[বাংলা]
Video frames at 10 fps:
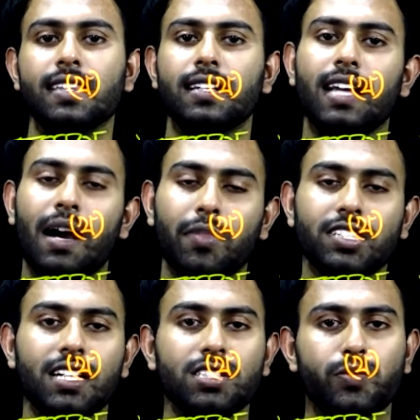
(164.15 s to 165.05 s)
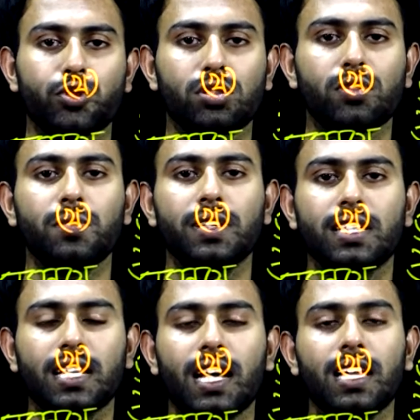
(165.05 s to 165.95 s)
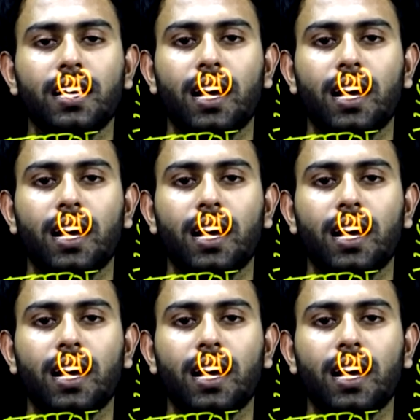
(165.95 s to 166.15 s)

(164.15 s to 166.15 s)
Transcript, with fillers: তাহলে আমরা জানি যে প্রশমন বিক্রিয়ায়